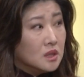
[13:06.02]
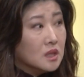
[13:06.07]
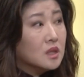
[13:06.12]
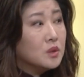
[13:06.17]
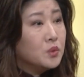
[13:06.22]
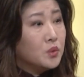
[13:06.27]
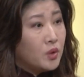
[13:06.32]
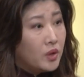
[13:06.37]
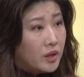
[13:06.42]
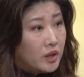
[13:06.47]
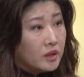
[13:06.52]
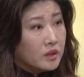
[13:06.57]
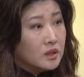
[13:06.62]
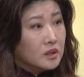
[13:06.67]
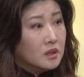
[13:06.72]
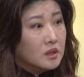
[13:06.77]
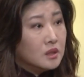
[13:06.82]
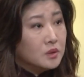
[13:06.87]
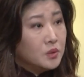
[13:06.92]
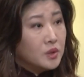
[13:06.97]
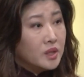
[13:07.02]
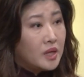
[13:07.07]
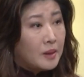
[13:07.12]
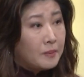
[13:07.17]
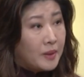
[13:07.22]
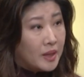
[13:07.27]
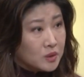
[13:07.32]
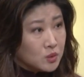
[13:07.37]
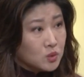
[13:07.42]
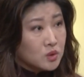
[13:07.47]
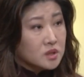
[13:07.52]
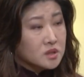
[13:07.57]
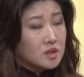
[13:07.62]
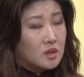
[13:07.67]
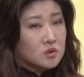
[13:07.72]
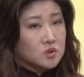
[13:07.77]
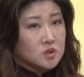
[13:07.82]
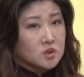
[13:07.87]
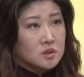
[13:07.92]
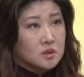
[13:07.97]
一个月200多个
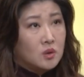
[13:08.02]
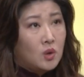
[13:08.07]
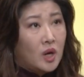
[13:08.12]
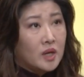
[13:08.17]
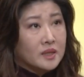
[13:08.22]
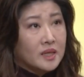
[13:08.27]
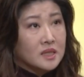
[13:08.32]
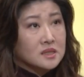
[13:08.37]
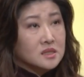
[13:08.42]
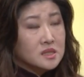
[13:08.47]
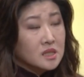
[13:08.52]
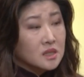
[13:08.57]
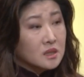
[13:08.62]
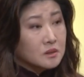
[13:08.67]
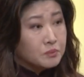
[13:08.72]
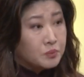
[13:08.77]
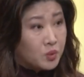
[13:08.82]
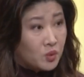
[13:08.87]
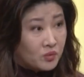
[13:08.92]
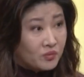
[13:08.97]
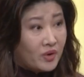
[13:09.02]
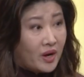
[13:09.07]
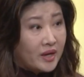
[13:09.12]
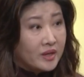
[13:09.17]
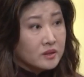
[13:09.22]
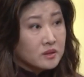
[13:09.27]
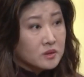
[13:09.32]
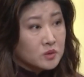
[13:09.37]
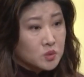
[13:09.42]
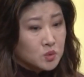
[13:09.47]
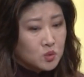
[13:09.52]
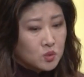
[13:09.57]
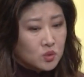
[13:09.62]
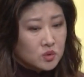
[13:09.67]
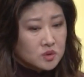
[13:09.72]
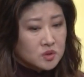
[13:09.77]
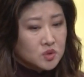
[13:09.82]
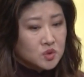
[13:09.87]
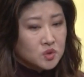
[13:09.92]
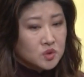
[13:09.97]
小时的话，那这个 provider 如
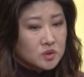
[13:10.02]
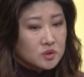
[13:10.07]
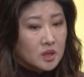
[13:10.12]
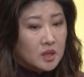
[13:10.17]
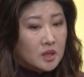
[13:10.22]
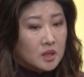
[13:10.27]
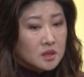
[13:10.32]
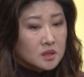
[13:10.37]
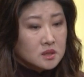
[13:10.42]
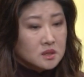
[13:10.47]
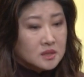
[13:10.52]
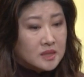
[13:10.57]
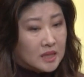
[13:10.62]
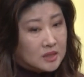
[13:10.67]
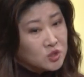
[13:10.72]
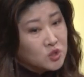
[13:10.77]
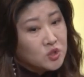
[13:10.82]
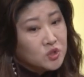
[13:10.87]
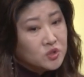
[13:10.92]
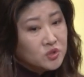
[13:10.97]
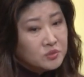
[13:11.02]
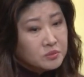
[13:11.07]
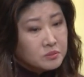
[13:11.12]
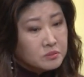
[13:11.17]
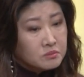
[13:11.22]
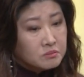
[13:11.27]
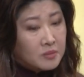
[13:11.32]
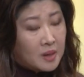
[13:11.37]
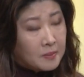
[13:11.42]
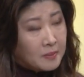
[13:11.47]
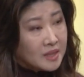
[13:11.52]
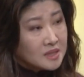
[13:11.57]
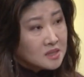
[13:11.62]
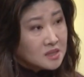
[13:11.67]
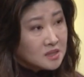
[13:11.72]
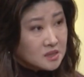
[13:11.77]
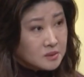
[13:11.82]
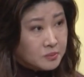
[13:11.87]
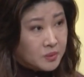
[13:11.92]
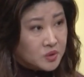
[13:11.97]
果是假设是妈妈自
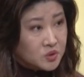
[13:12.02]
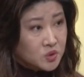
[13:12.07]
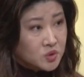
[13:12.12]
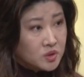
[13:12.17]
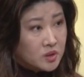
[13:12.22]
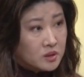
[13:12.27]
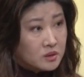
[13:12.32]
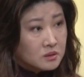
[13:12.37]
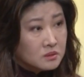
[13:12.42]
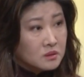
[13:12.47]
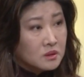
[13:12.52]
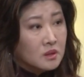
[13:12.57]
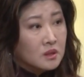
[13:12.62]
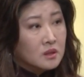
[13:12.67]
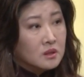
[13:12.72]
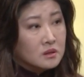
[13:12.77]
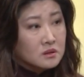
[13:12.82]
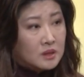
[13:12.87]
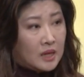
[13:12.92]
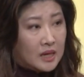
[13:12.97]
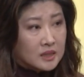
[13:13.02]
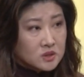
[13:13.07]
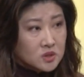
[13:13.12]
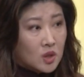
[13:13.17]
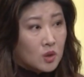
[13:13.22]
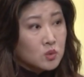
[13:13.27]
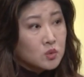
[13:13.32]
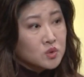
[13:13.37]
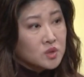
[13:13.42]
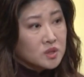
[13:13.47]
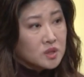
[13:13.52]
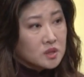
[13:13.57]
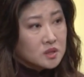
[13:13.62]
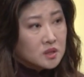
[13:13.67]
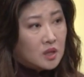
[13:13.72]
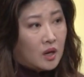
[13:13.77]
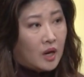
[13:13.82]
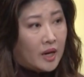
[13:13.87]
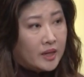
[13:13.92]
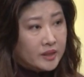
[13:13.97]
己本身，她照顾这个
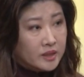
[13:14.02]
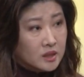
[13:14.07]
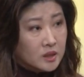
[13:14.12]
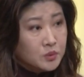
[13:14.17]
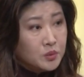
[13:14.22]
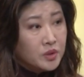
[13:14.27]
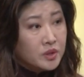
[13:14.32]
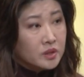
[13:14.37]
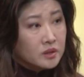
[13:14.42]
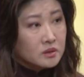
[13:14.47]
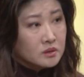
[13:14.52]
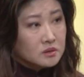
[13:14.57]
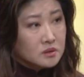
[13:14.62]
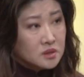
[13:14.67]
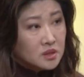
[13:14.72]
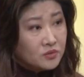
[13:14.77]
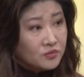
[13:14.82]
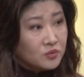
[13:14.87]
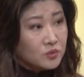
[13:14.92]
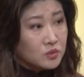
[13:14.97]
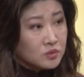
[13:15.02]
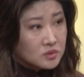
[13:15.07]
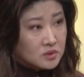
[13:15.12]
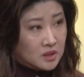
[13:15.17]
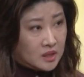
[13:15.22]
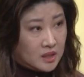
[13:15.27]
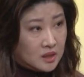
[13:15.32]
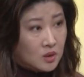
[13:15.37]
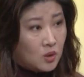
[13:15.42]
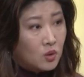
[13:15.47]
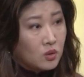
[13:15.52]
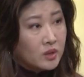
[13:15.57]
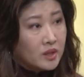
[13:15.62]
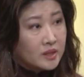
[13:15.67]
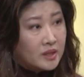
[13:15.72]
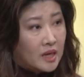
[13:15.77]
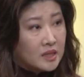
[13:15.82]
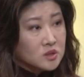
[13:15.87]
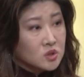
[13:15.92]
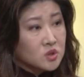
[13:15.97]
小孩，一个月政府提供给
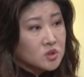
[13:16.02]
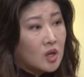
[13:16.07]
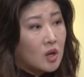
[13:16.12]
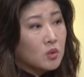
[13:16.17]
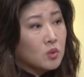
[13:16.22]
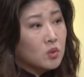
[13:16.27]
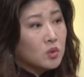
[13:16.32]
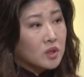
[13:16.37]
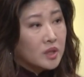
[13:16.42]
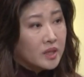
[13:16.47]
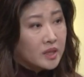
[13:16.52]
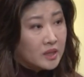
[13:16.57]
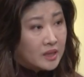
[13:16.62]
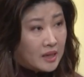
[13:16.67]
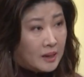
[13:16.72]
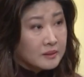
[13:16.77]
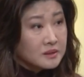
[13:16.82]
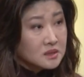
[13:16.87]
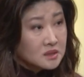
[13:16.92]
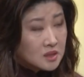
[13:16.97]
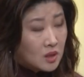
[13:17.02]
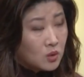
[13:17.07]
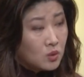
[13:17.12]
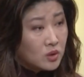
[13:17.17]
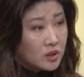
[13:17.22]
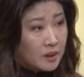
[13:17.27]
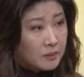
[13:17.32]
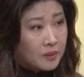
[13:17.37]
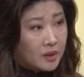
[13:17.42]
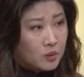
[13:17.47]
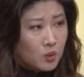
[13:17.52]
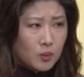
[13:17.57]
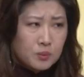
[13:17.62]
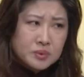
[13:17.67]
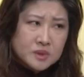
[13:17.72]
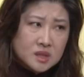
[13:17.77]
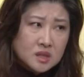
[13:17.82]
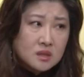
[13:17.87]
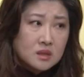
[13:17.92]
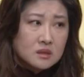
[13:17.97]
她是超过200，我不
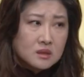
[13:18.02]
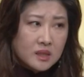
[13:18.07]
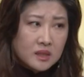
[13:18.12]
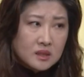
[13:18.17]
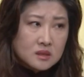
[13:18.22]
记得那